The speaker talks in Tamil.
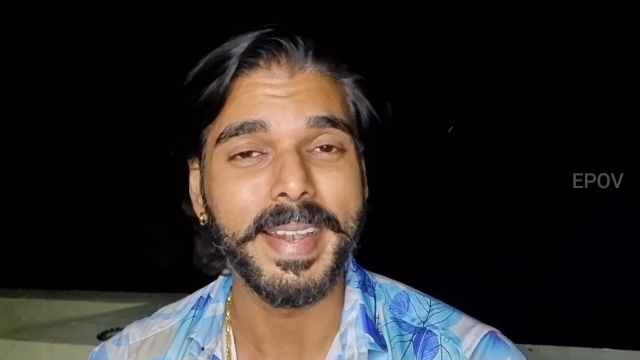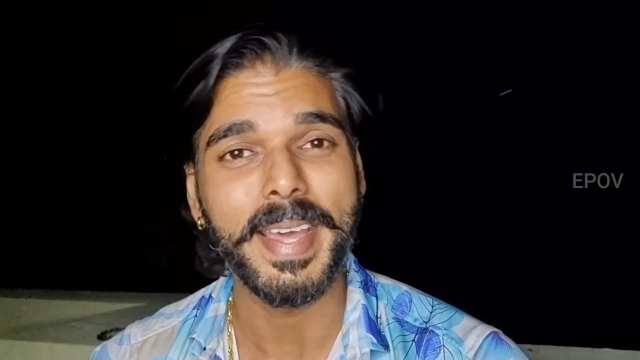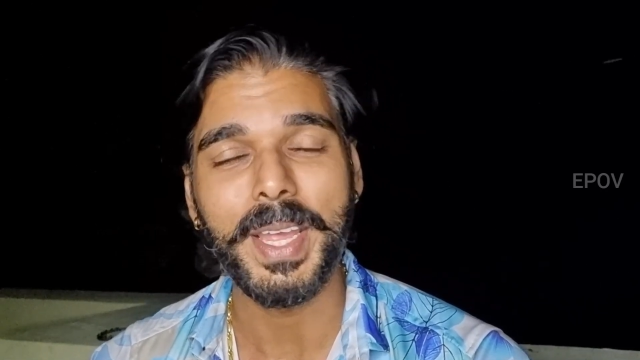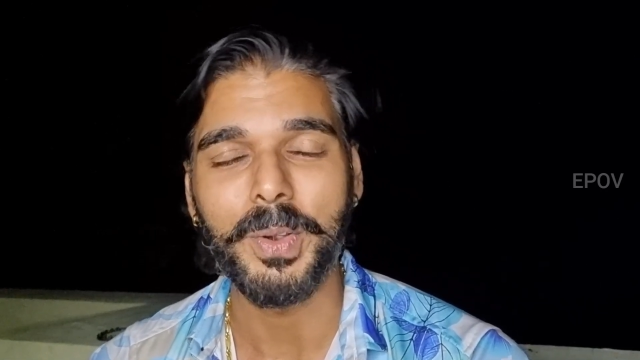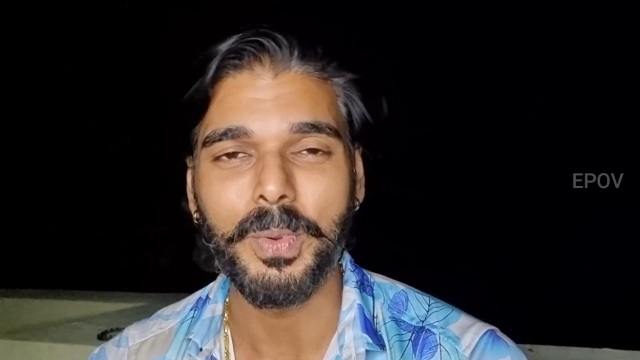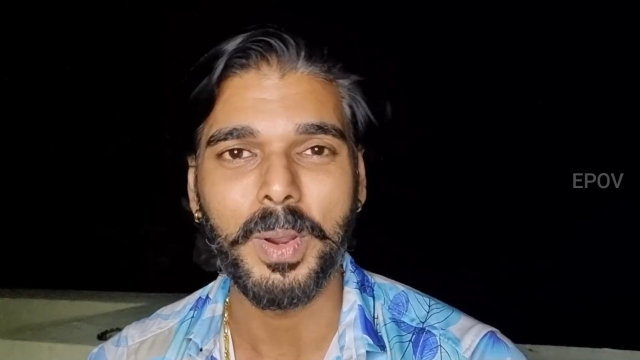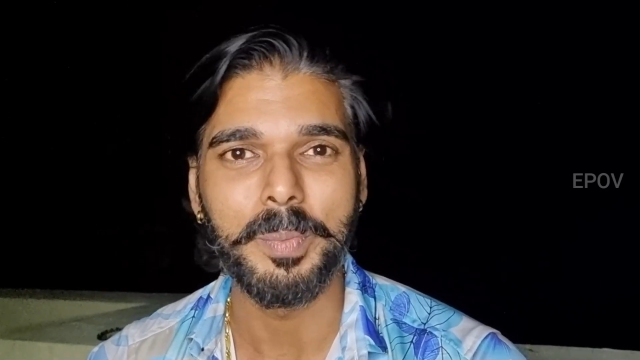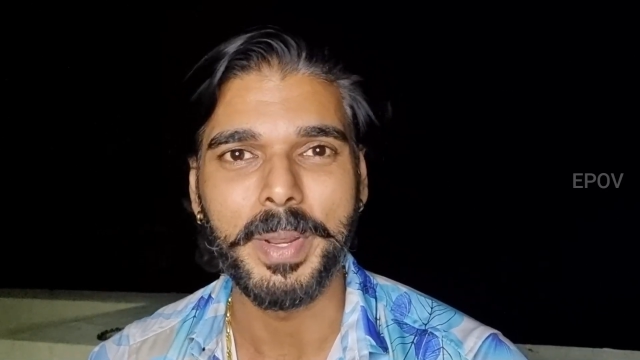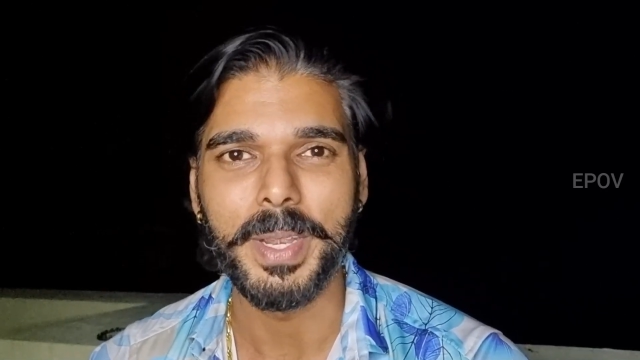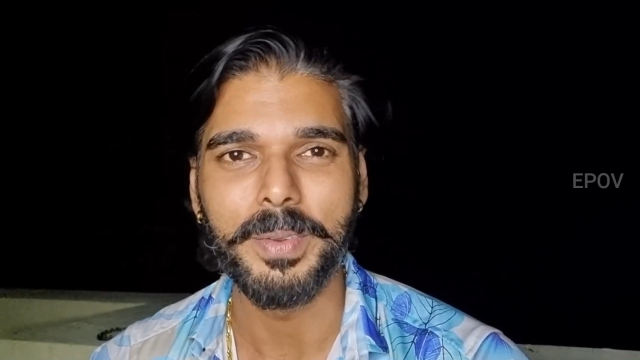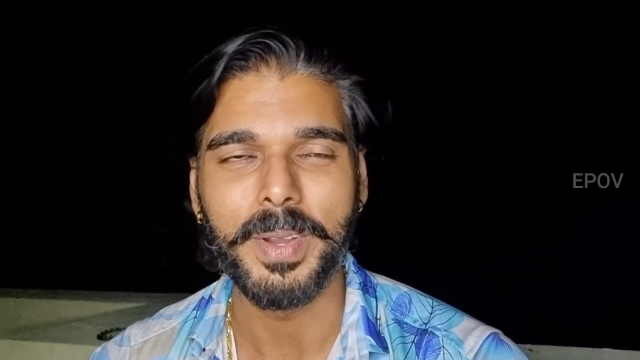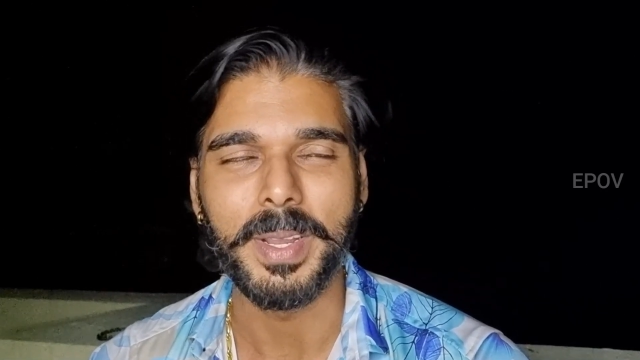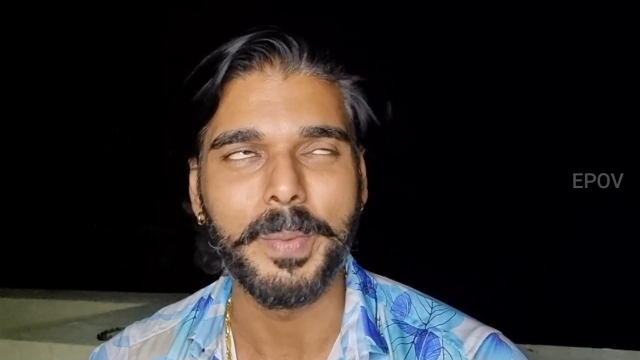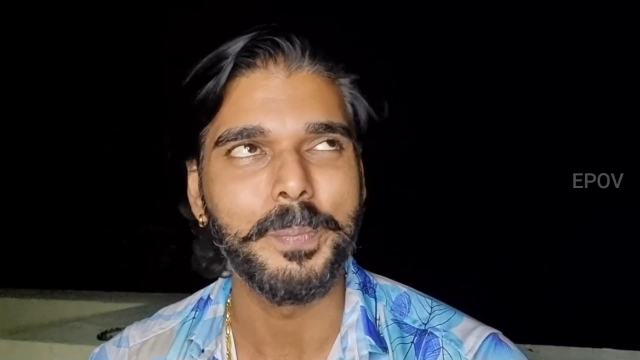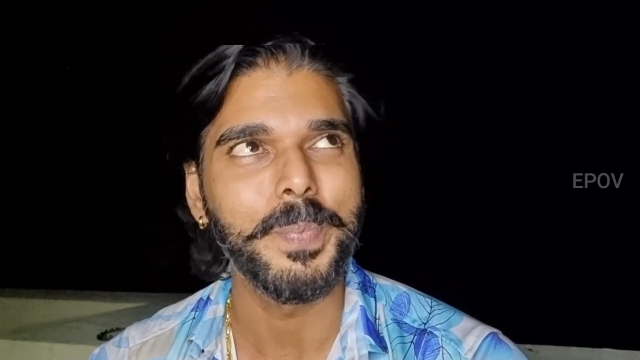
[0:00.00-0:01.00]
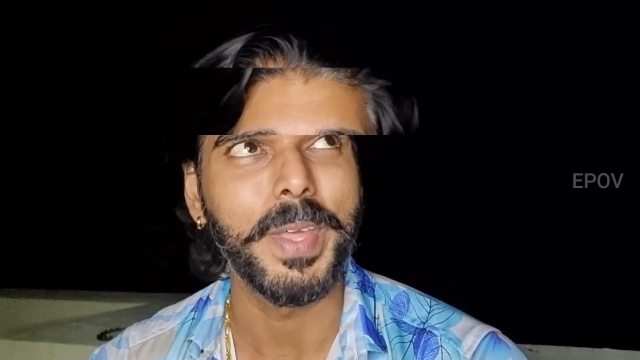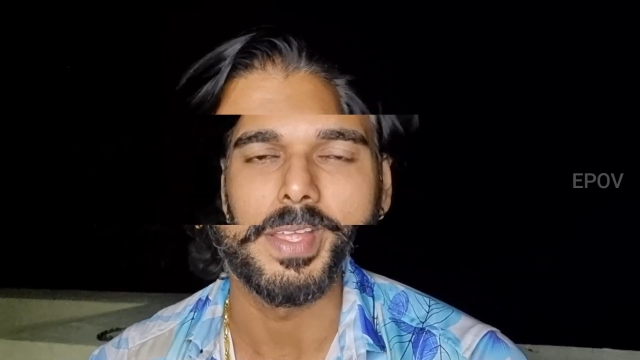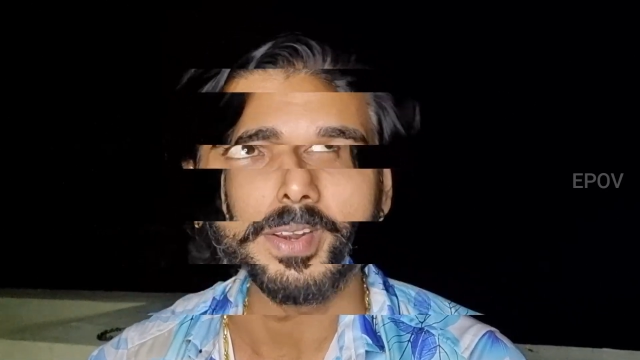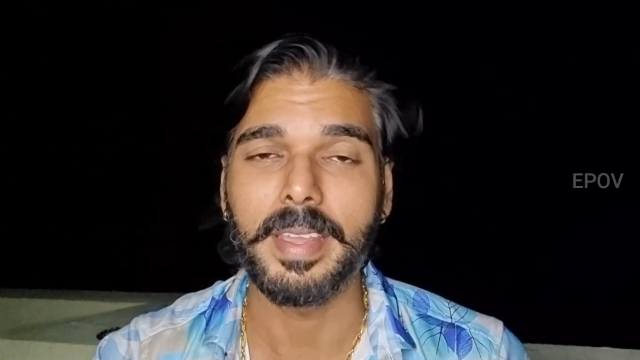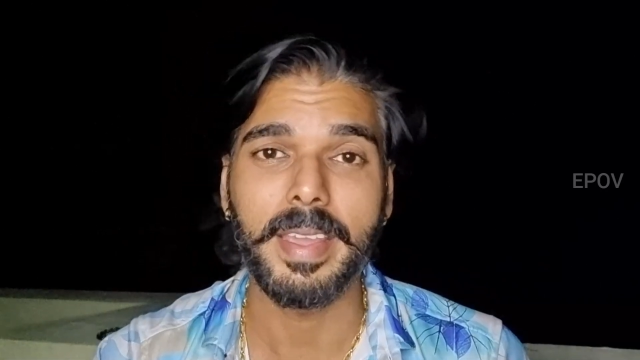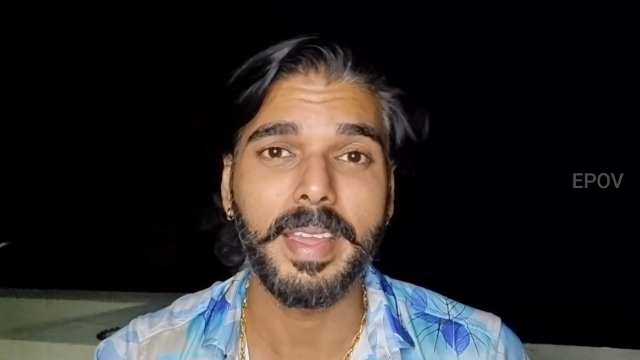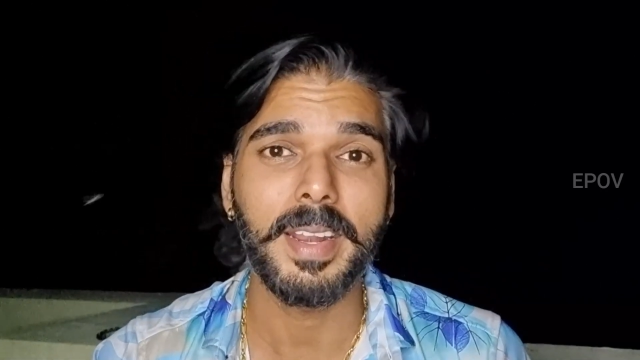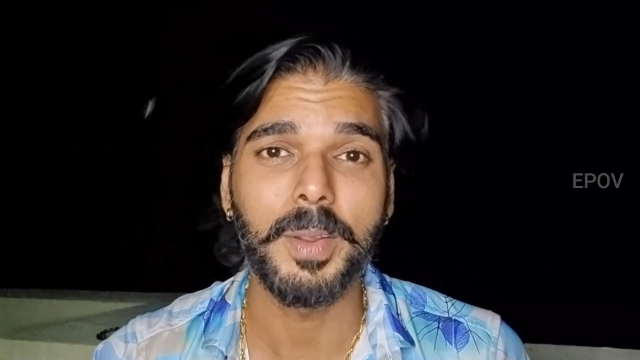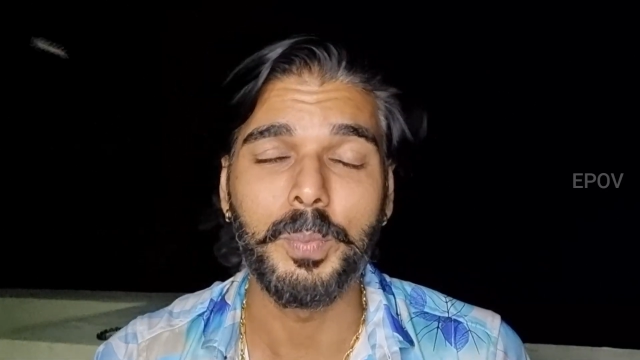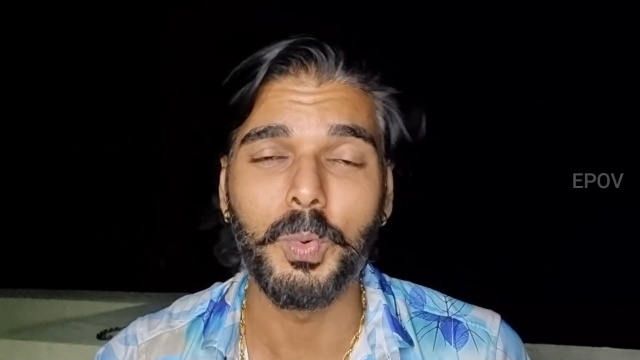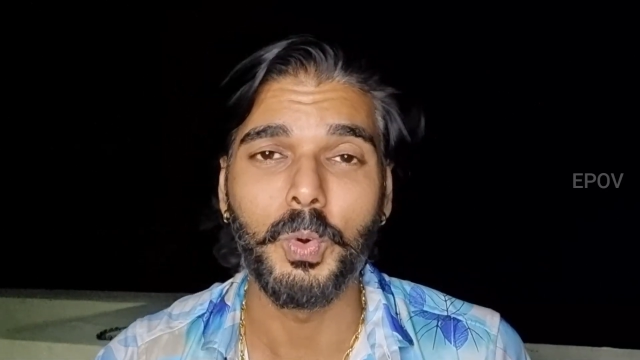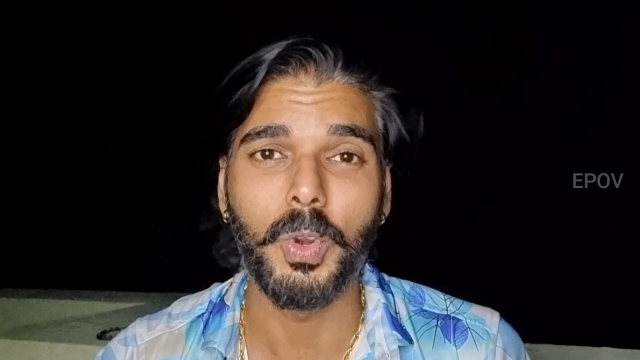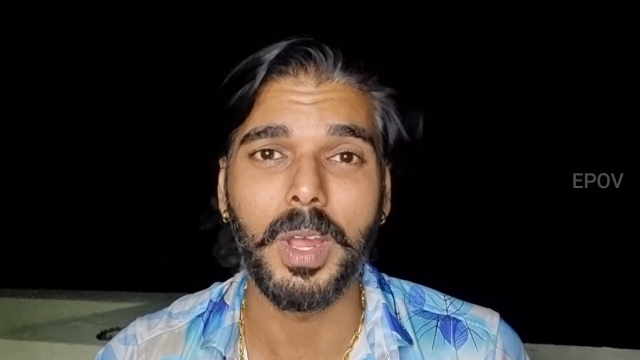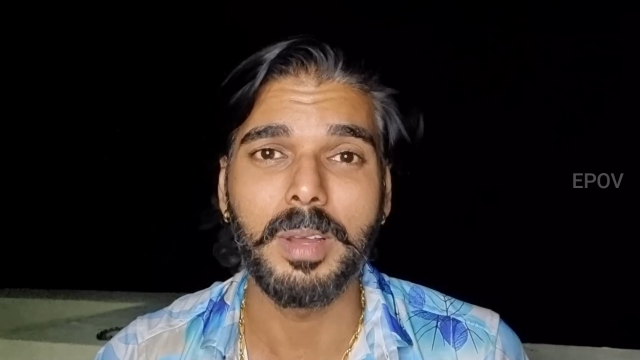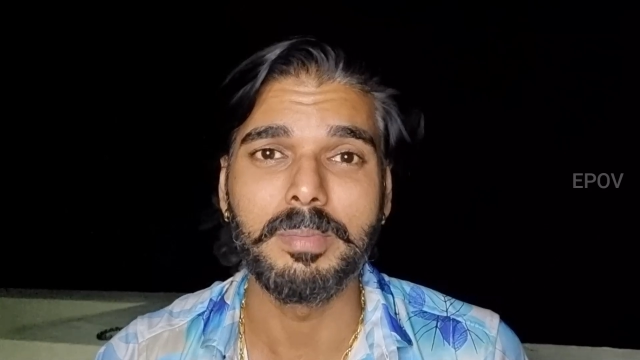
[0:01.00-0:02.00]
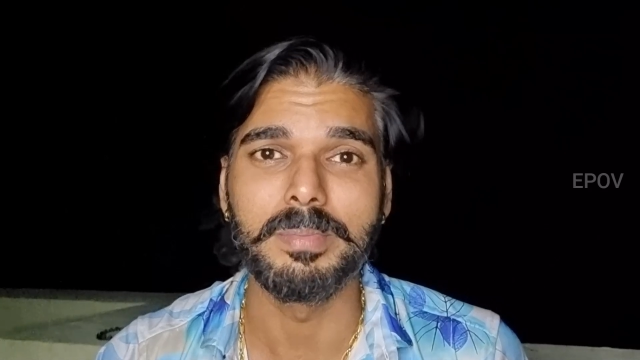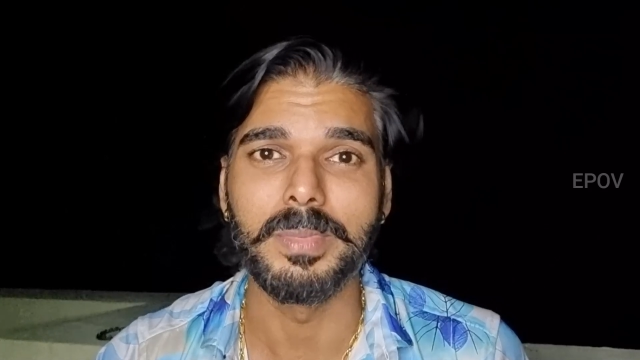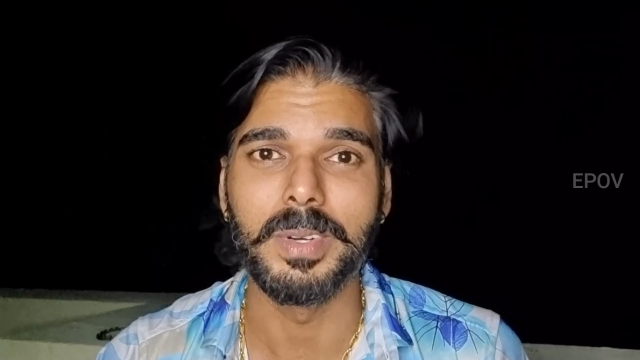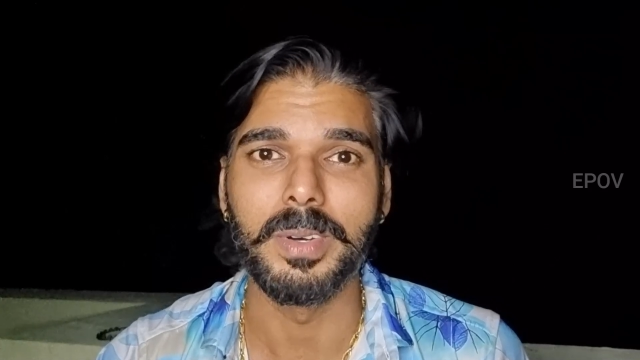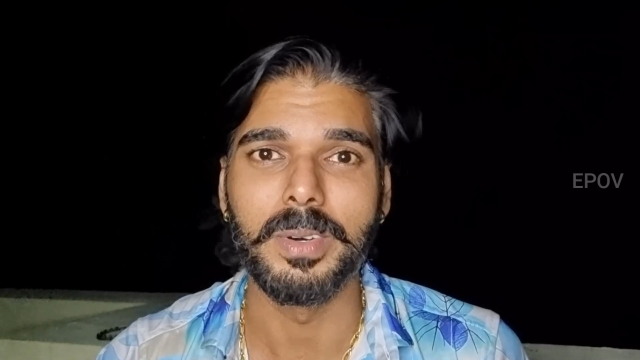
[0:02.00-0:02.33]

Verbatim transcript: ரெண்டாயிரம் ரூபா அப்படின்வாங்க இதை கேட்குற பூராம்